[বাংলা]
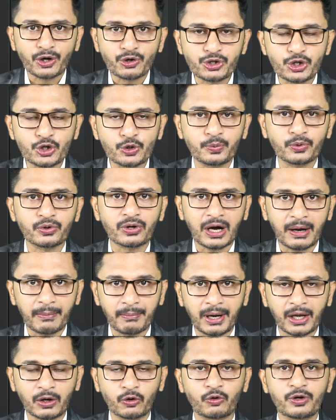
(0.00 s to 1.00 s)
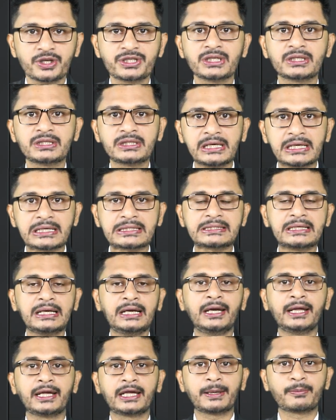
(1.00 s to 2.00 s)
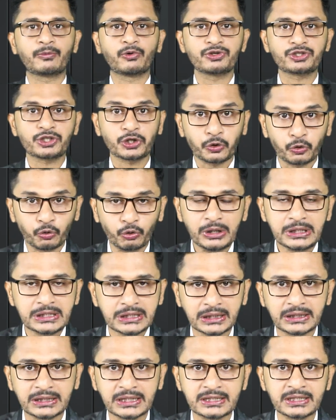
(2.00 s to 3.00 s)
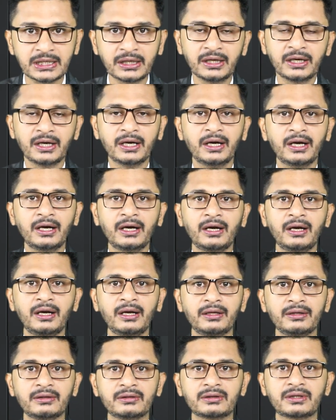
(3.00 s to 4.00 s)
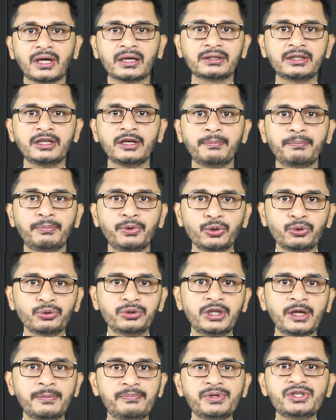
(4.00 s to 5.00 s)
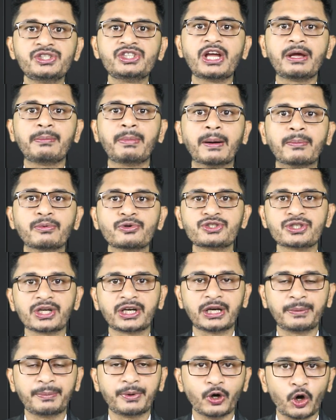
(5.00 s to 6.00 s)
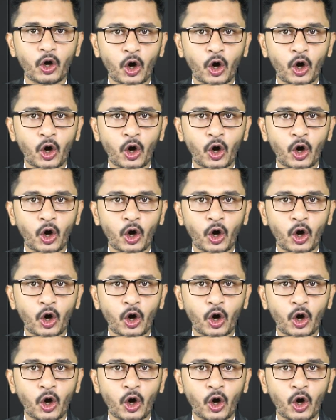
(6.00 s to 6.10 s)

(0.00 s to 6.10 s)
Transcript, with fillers: মানুষের উপর হামলা করেছে টিয়ার সেল নিক্ষেপ করেছে গুলি চালিয়েছে তাদের বিরুদ্ধে পিটিআই ব্যবস্থা নেবে